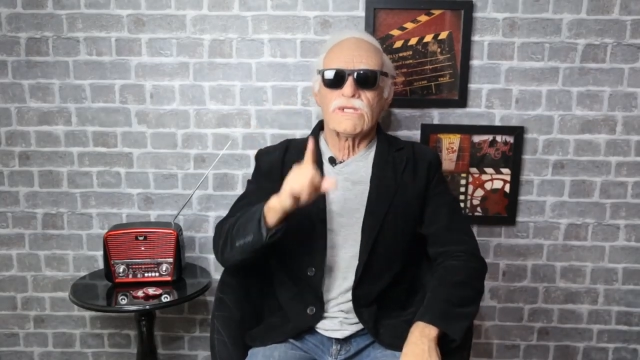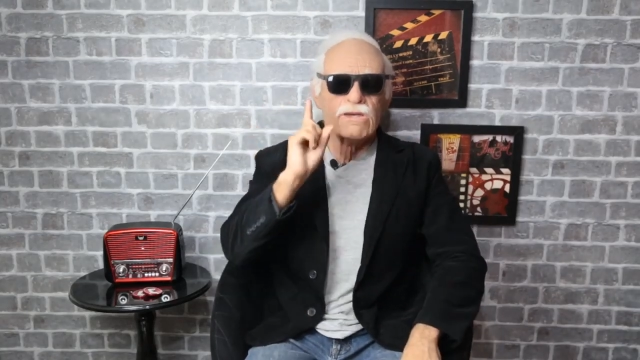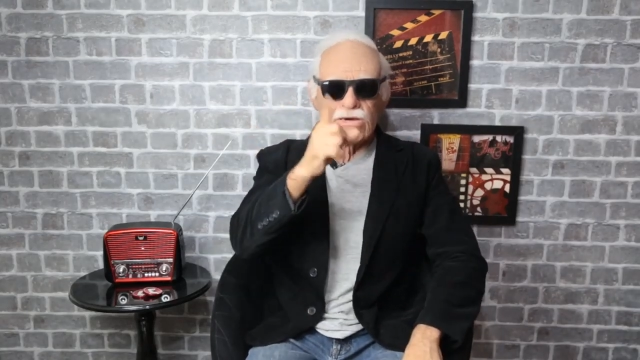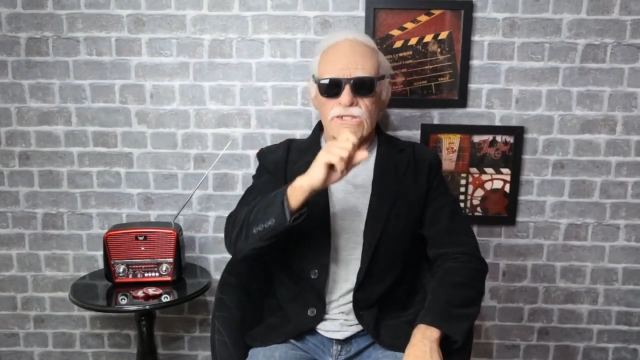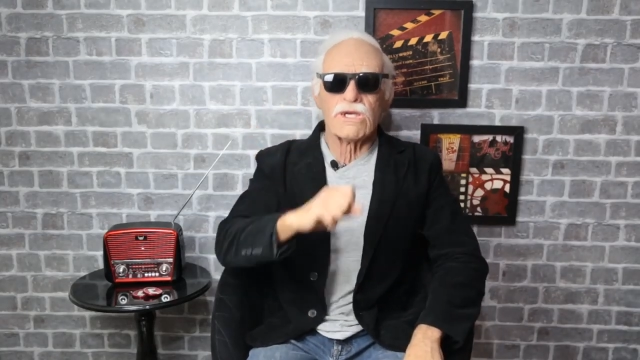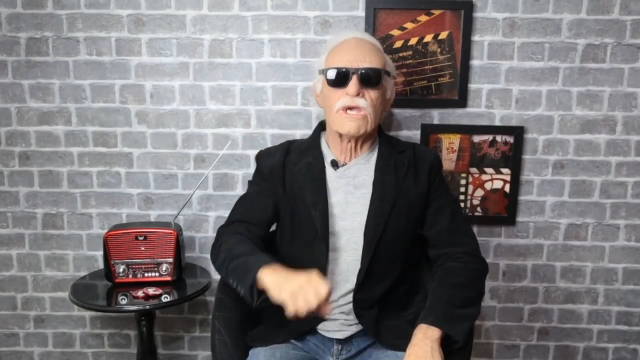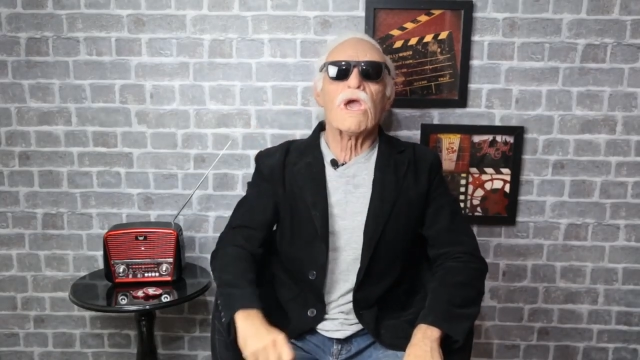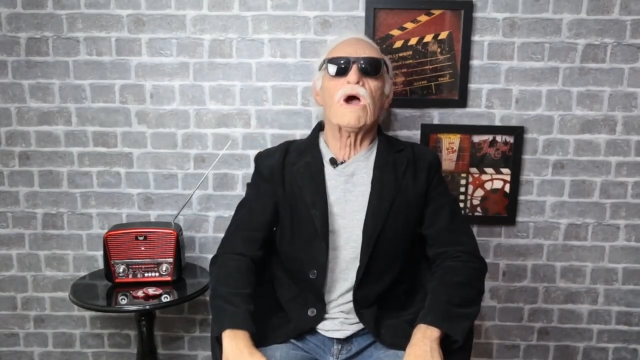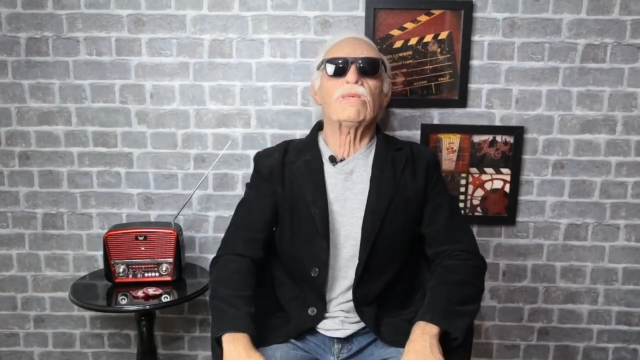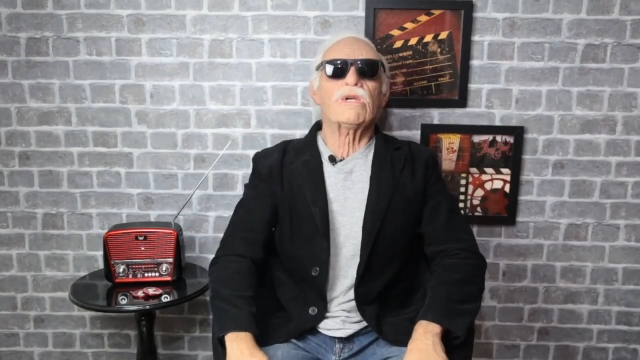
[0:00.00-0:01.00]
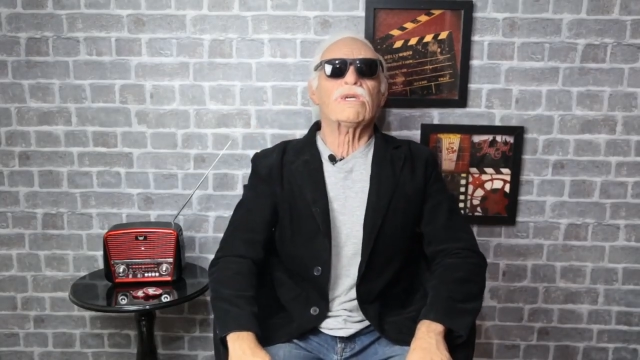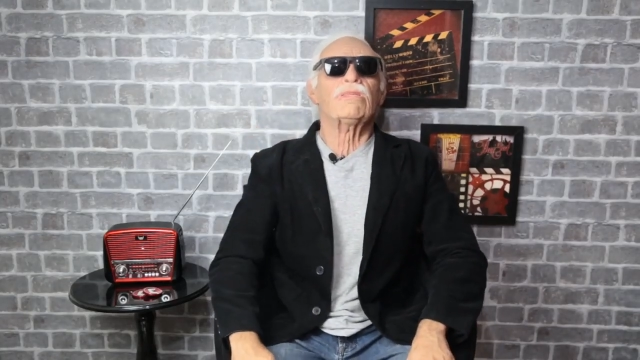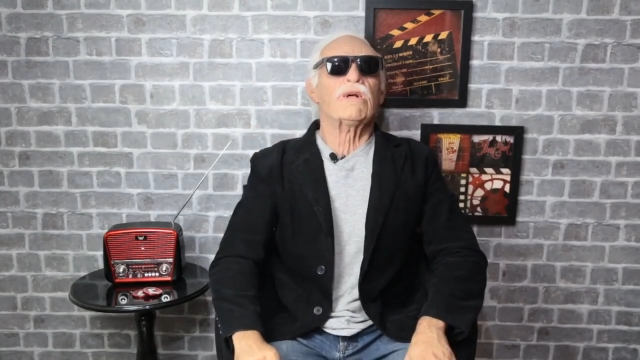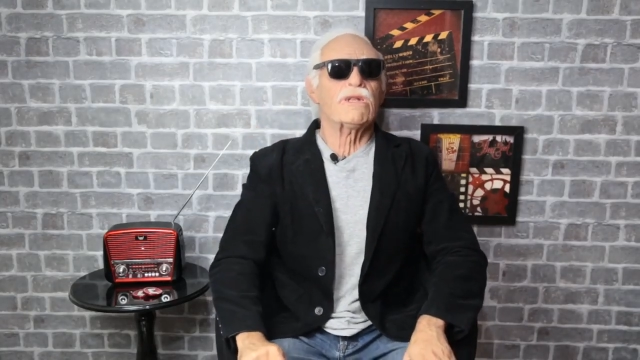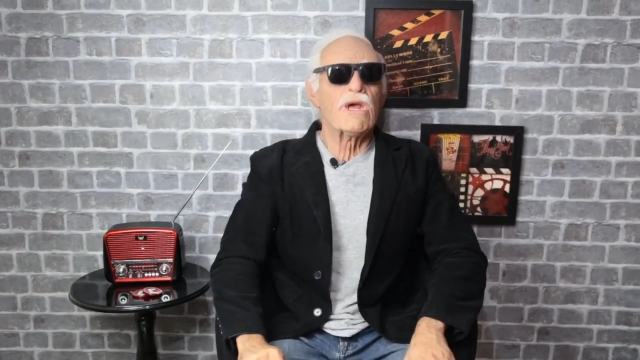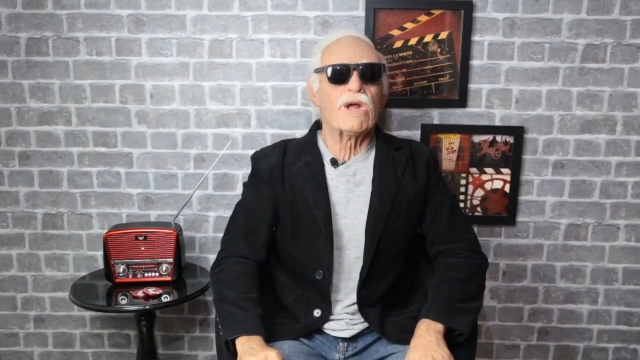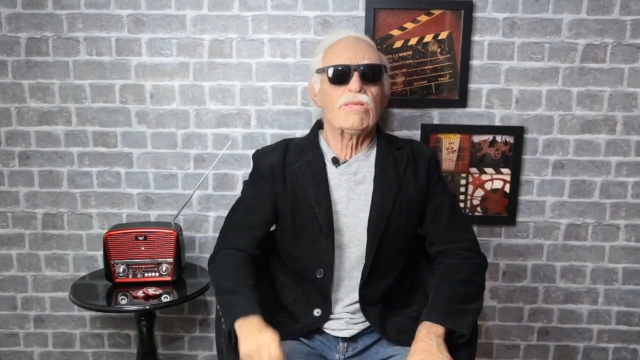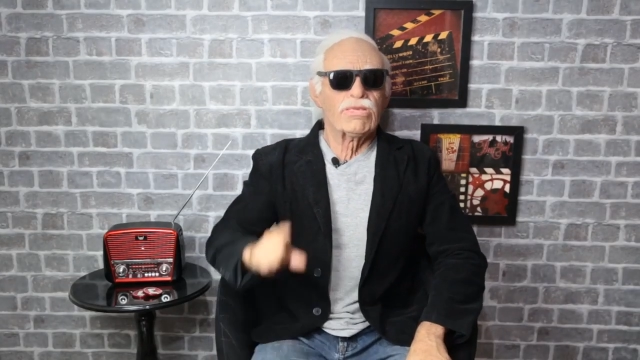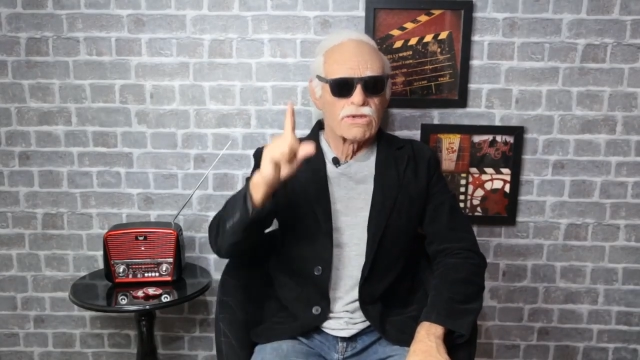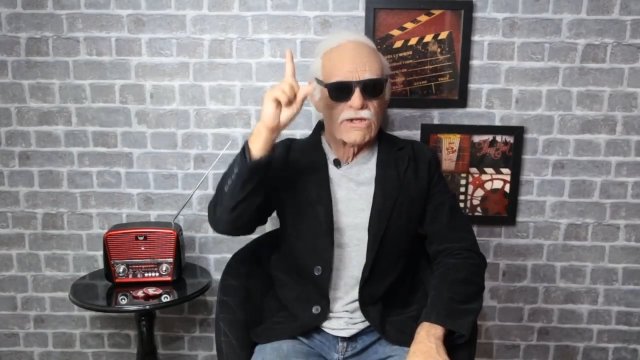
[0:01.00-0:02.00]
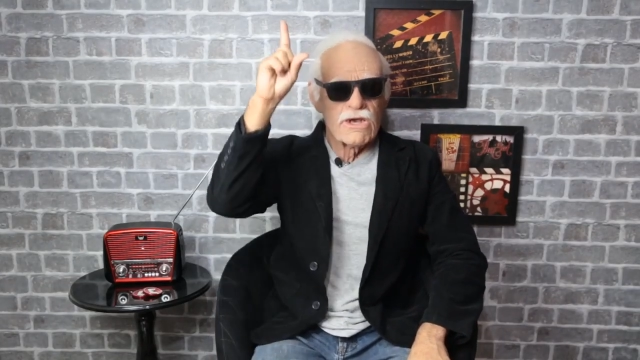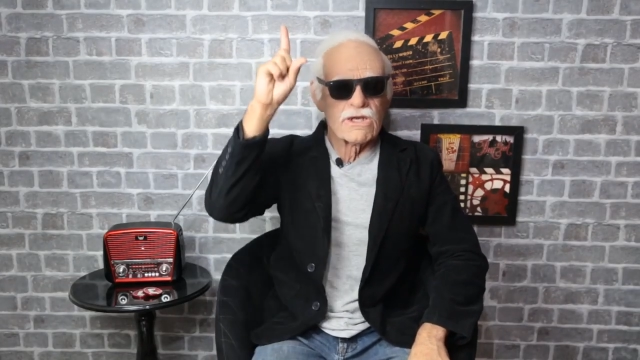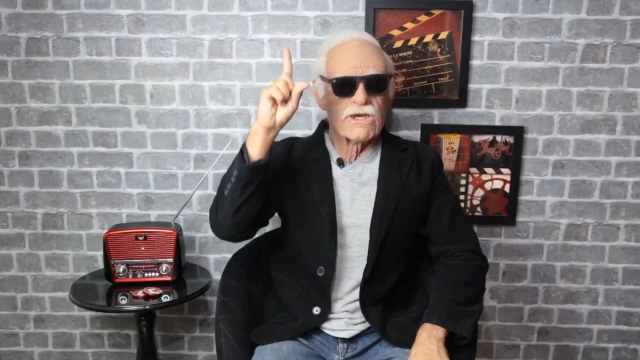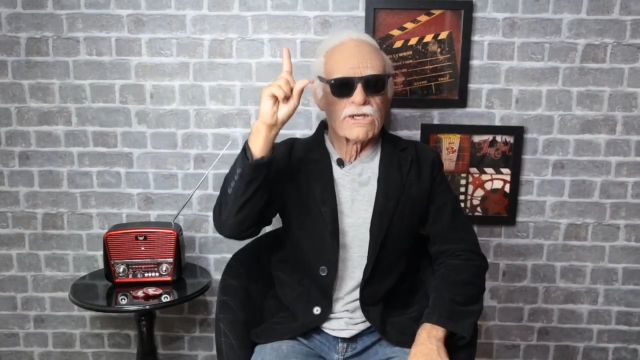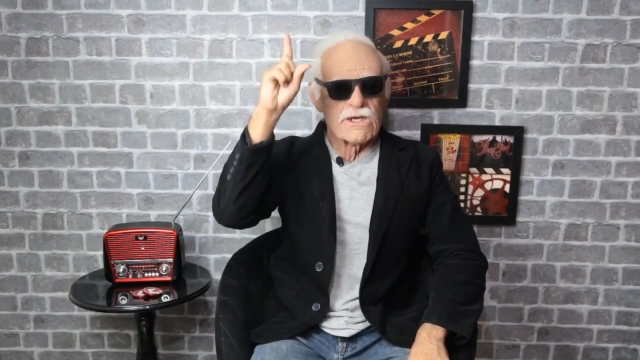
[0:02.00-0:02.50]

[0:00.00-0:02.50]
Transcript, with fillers: Se você quer realmente aprender, clica